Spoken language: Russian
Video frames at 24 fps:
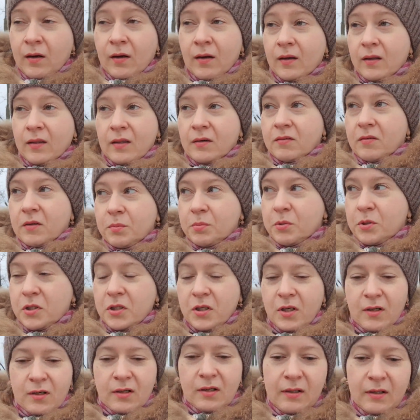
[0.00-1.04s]
Это
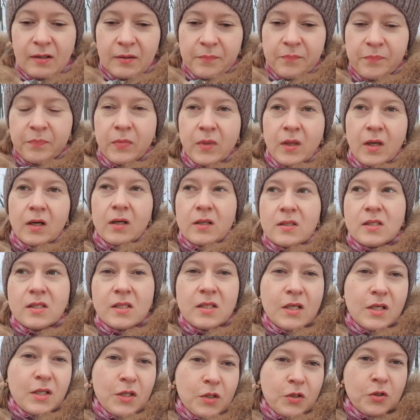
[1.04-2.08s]
вообще...
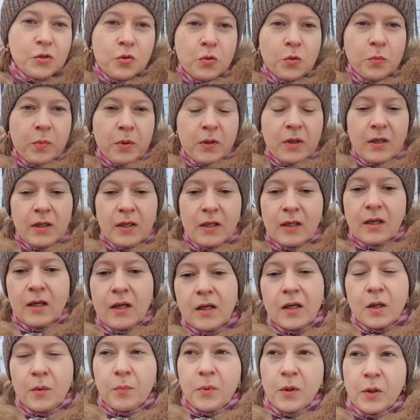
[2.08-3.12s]
Сырный суп,
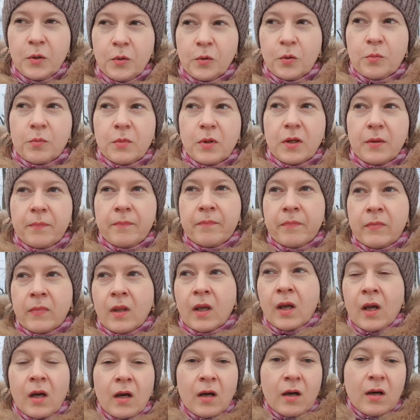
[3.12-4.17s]
я подобный,
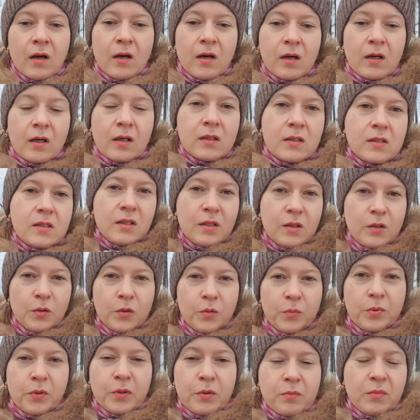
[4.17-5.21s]
а,
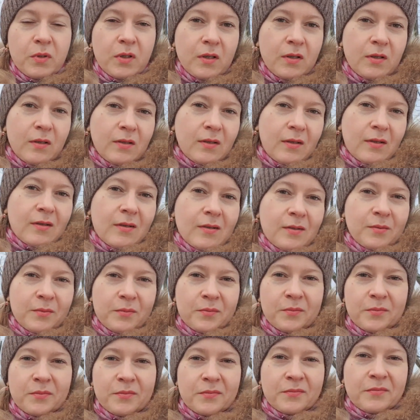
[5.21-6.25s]
делаю примерно
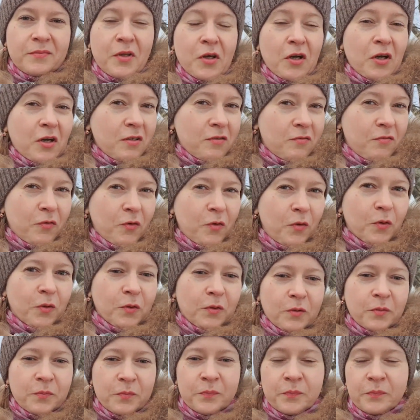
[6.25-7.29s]
раз в год.
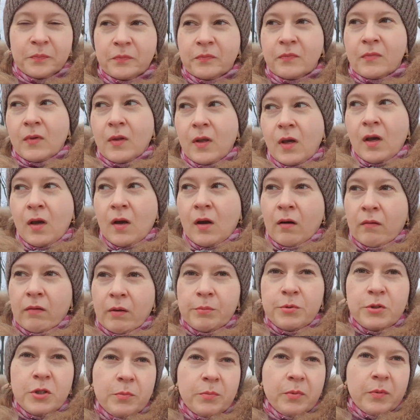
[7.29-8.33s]

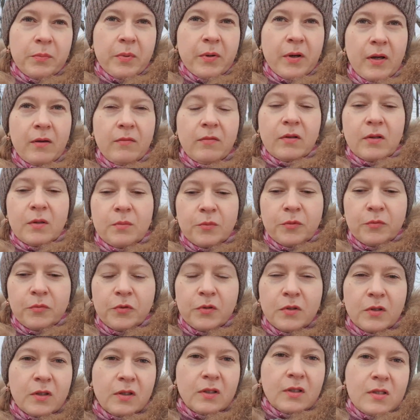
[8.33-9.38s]
Вообще, по правилам,
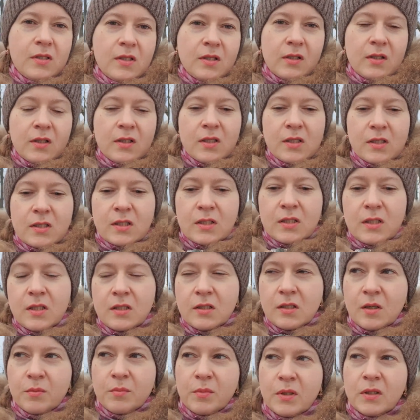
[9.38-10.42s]
его надо делать не с
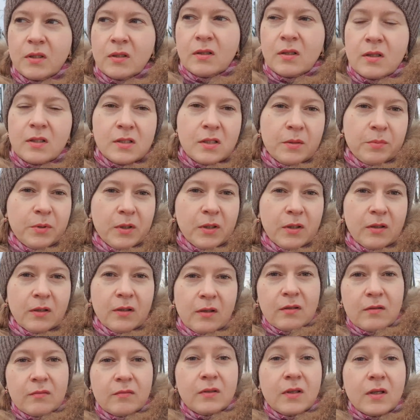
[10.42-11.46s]
сосисками. Этот рецепт я
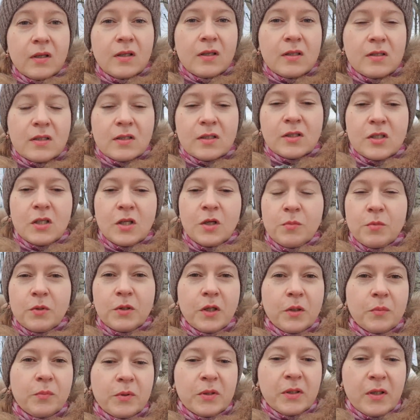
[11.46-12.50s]
когда-то в интернете нашла, мне
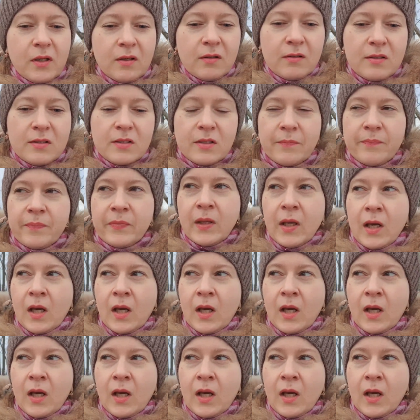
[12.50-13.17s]
так понравился.